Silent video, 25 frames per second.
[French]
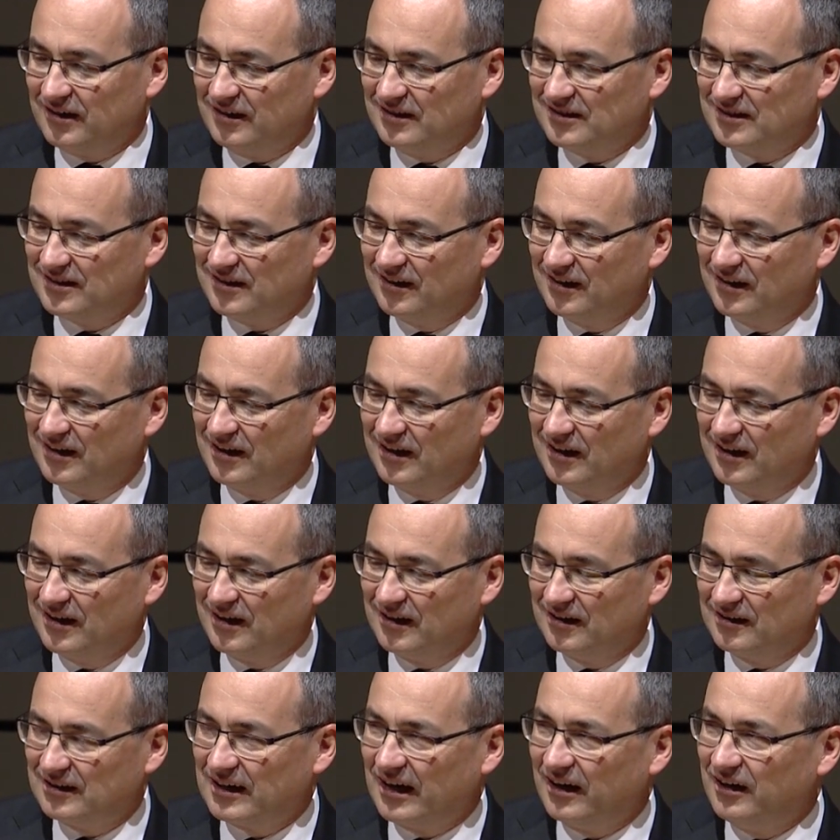ta
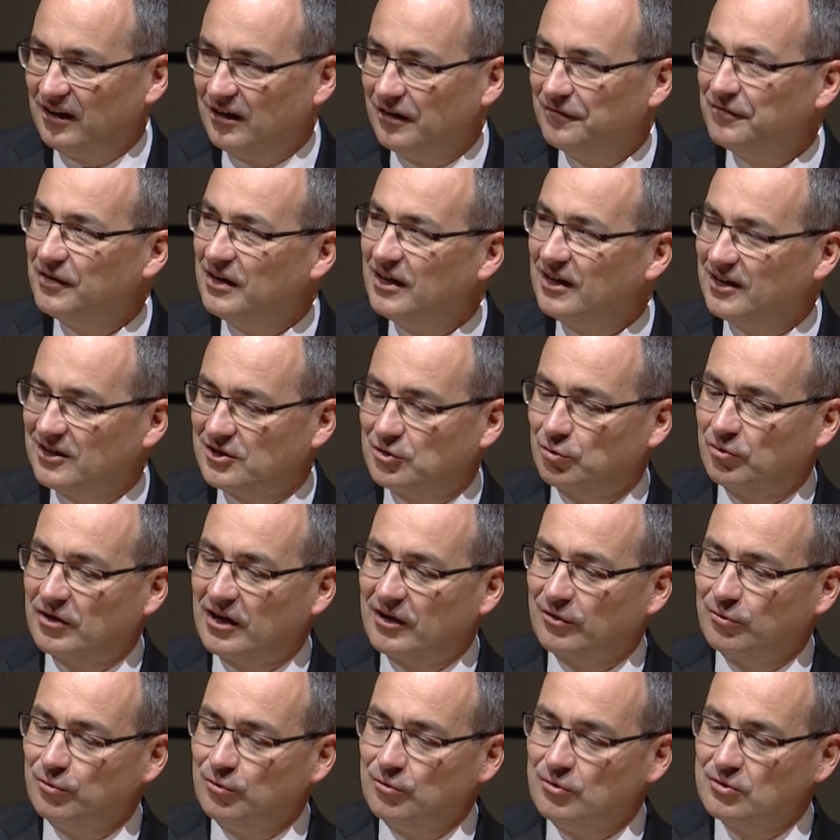vérité,
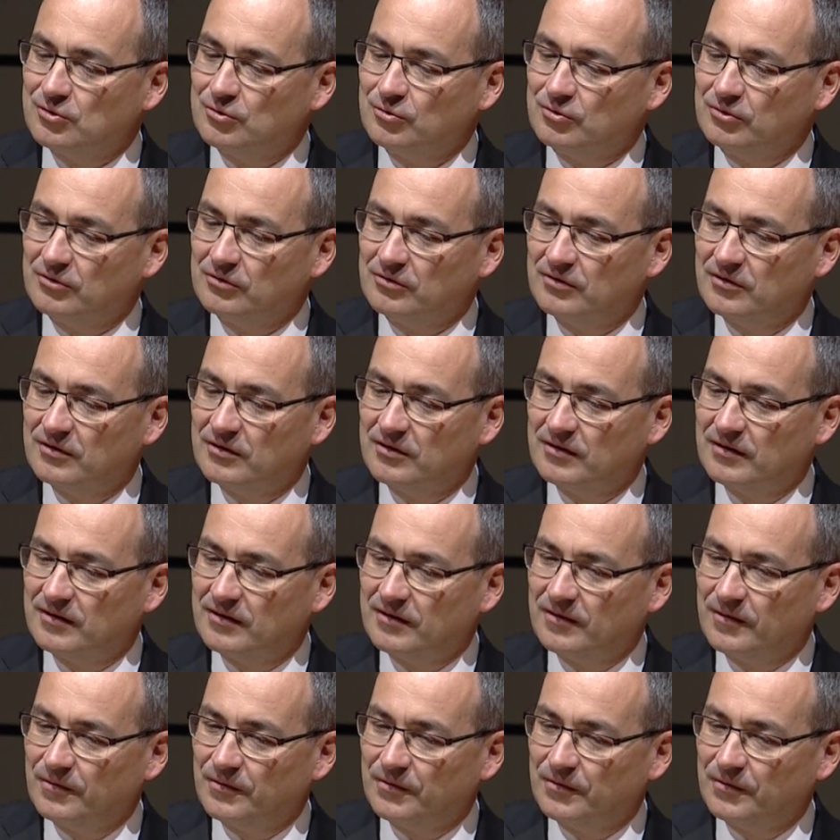ton chemin